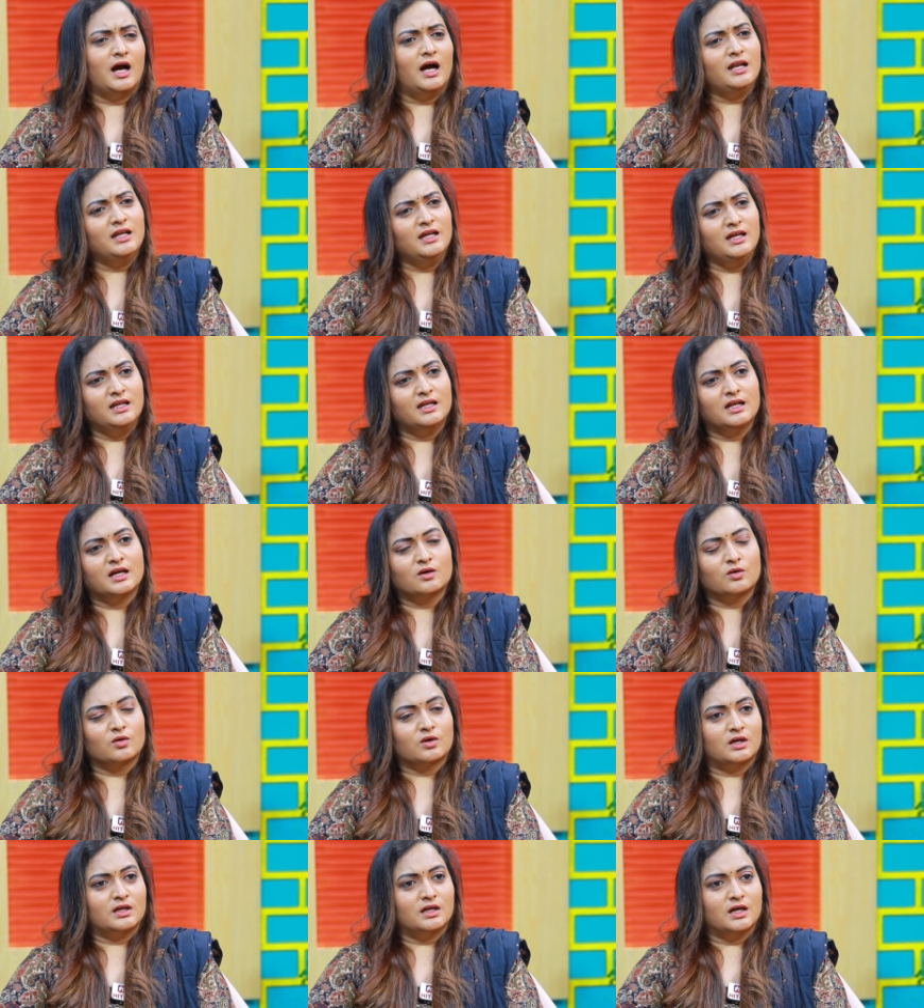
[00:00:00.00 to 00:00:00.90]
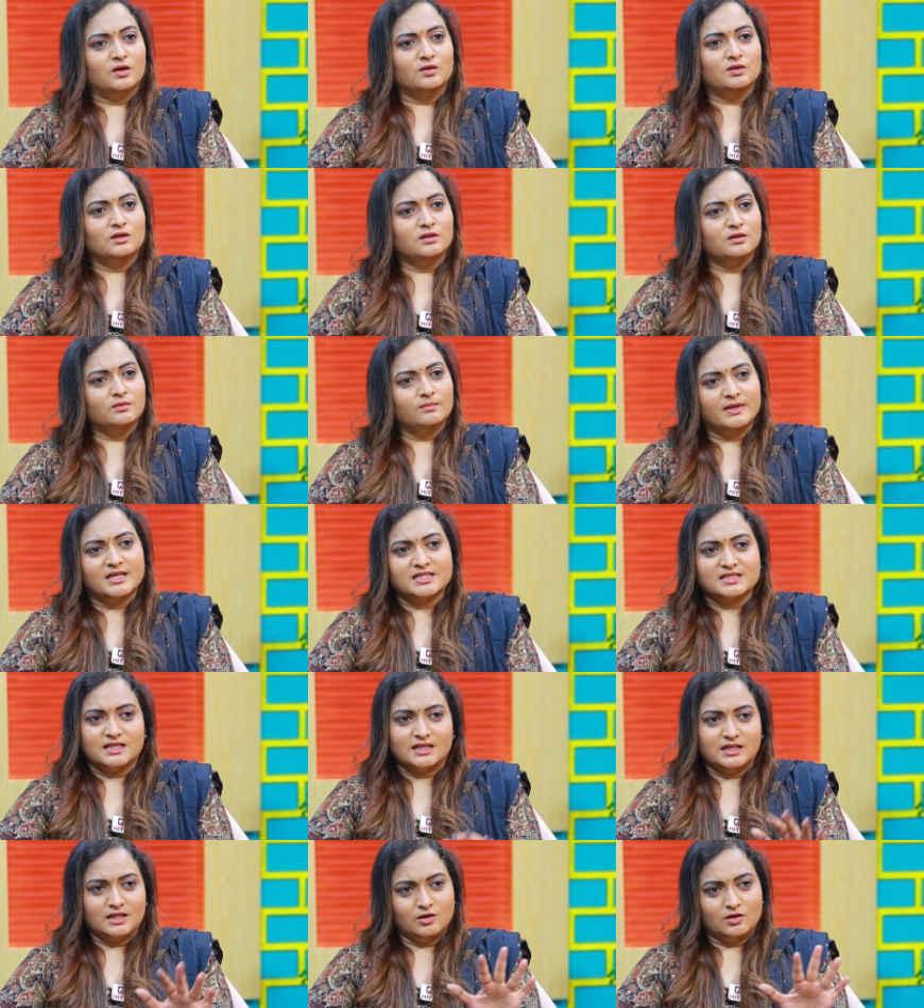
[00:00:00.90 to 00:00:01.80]
కానీ నాకు ఒక డౌట్
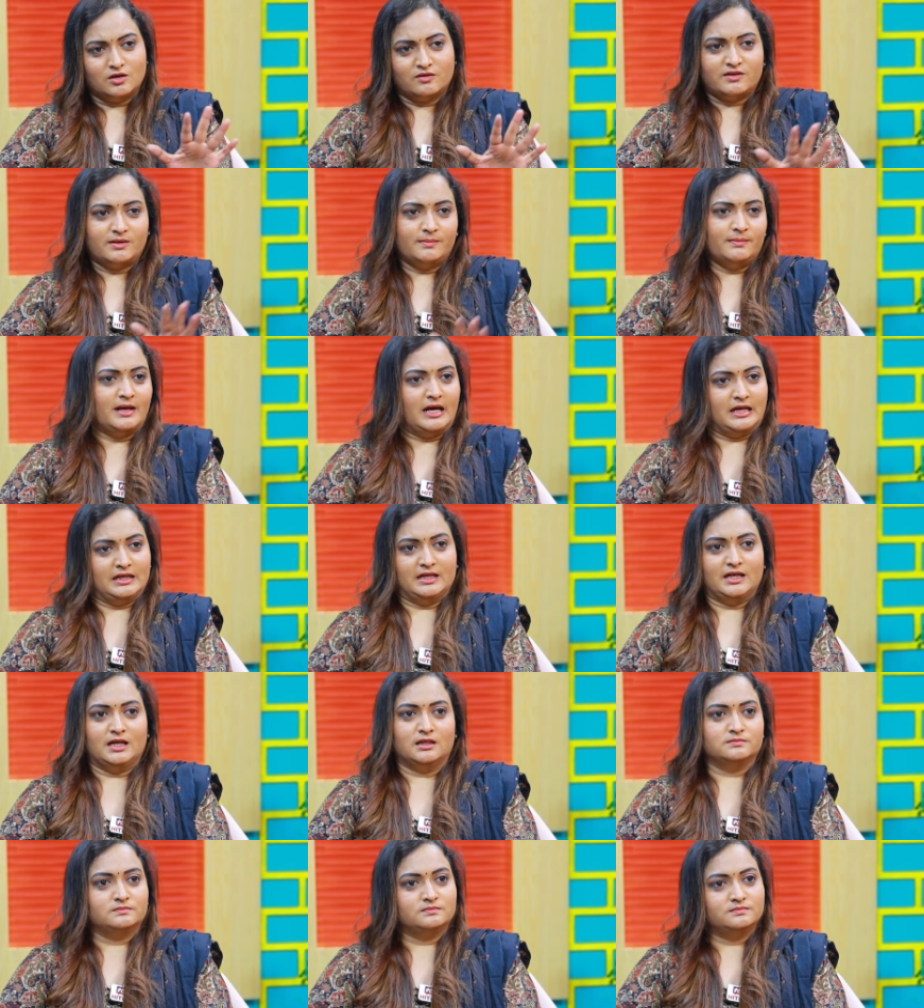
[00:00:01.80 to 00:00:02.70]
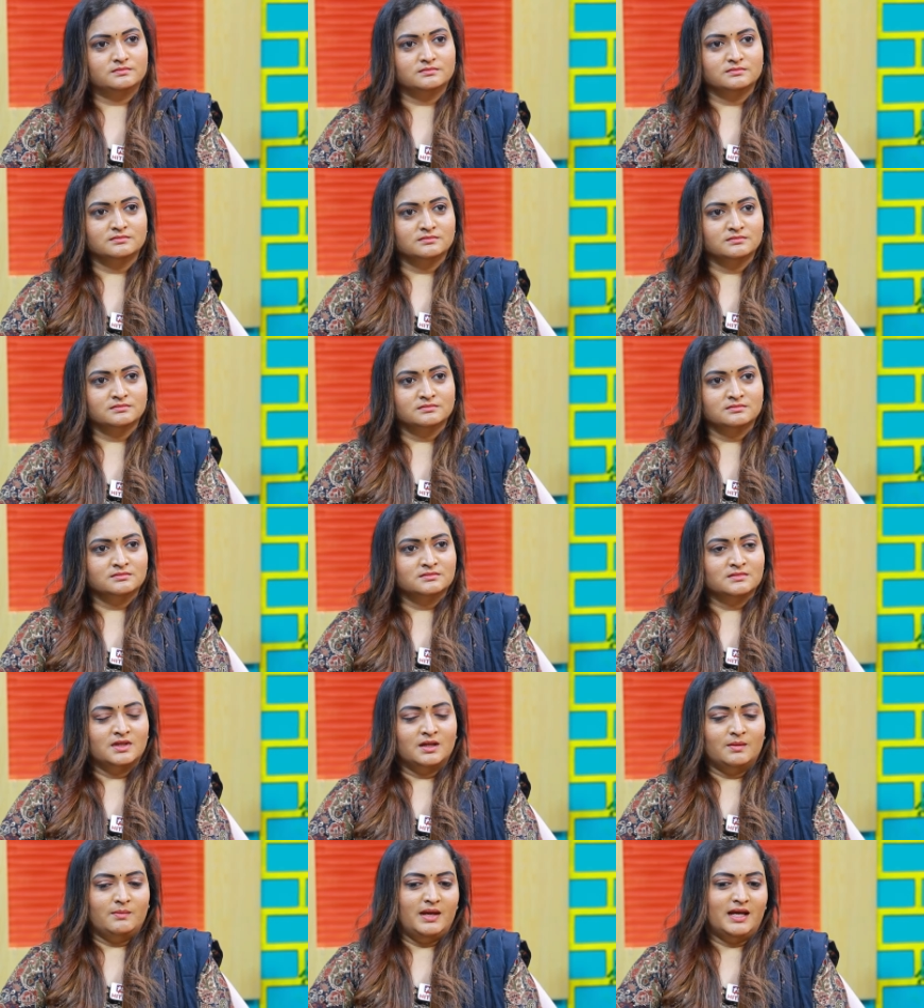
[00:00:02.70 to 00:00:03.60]
బేసిక్లీ యువర్ ఫ్రమ్ కన్నడ అవును
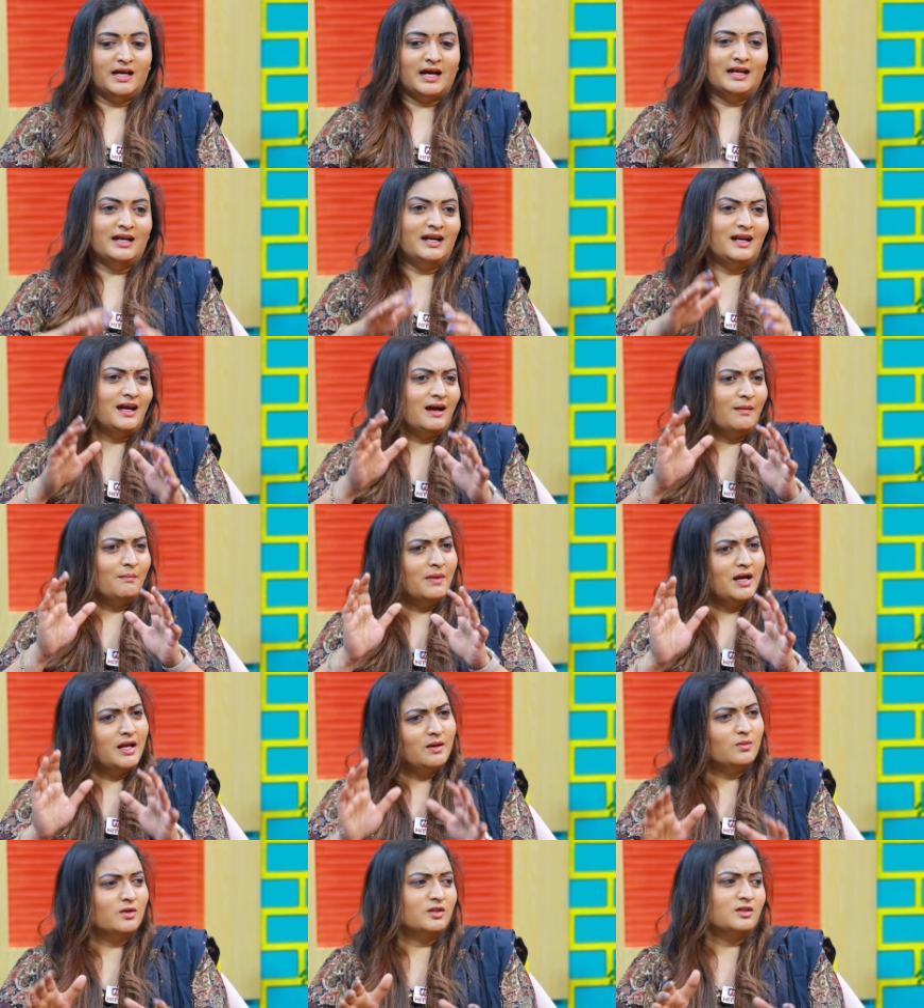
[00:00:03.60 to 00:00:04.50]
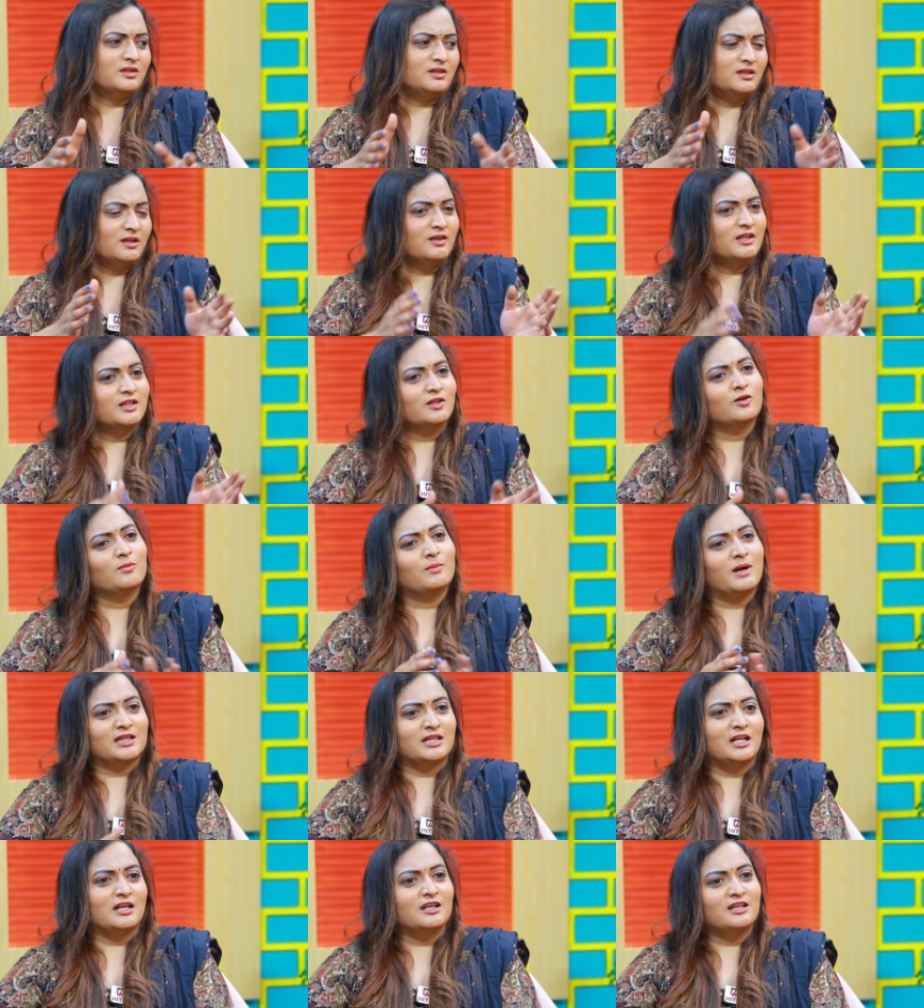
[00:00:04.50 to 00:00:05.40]
మీ కన్నడ అమ్మాయిలు మొత్తం ఎందుకు
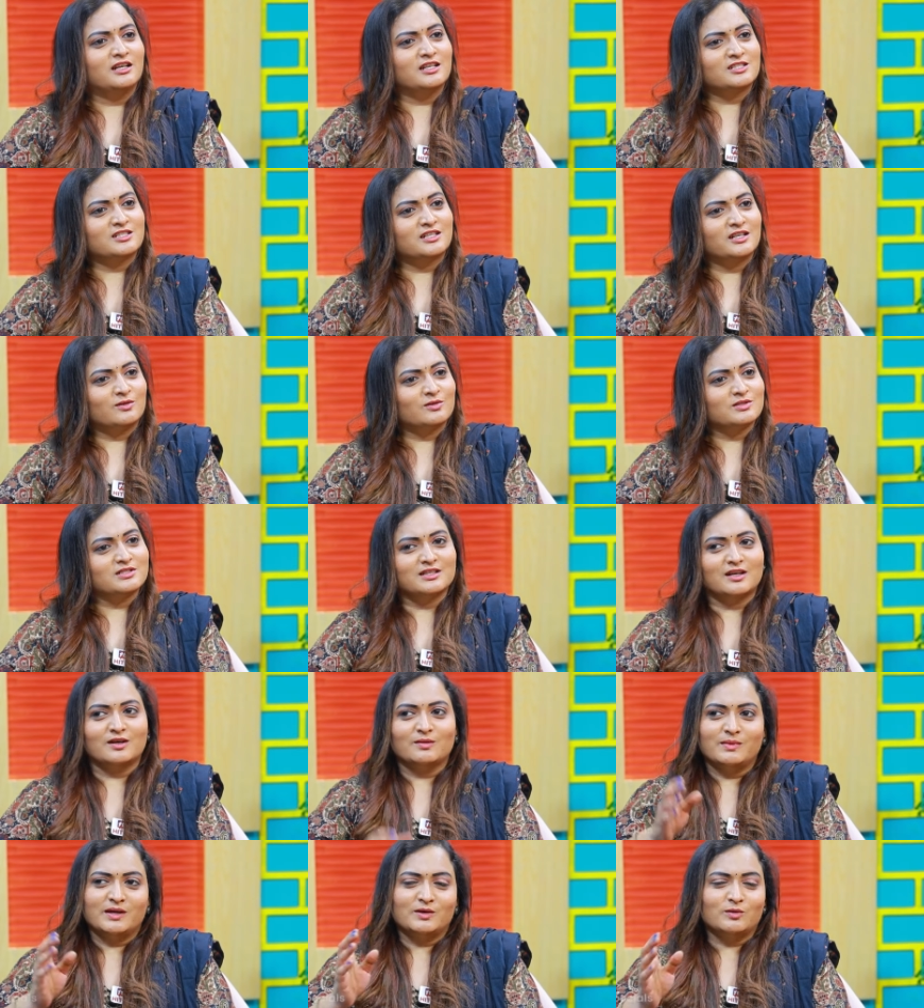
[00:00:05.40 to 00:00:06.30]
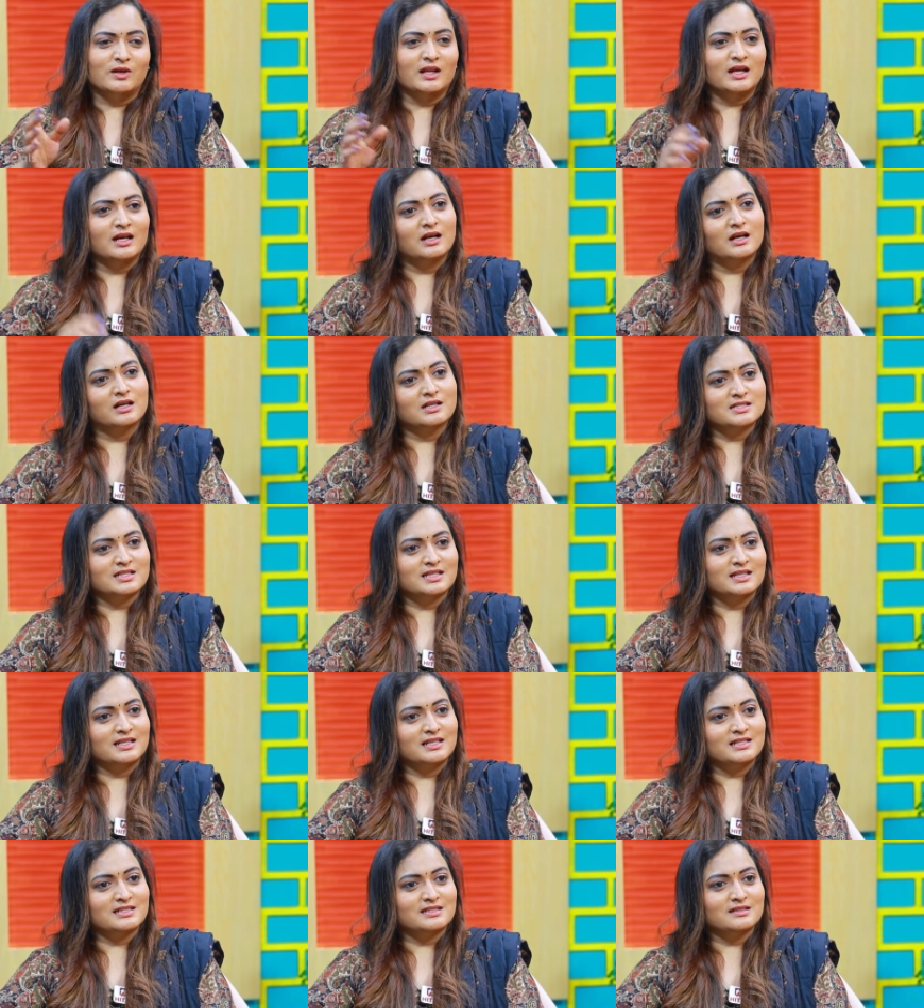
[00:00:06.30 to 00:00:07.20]
మా తెలుగు ఇండస్ట్రీకి వస్తారు మీకు ఉన్నాయిగా అక్కడ
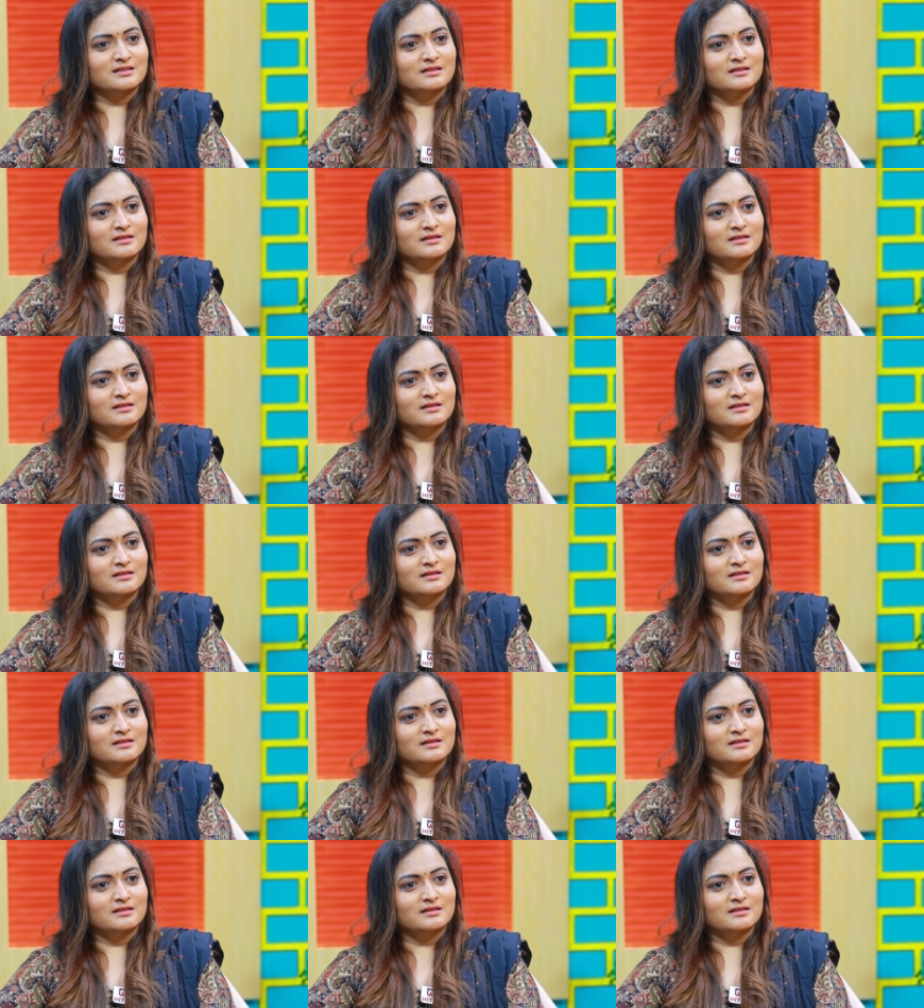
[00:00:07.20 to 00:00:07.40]
సీరియల్స్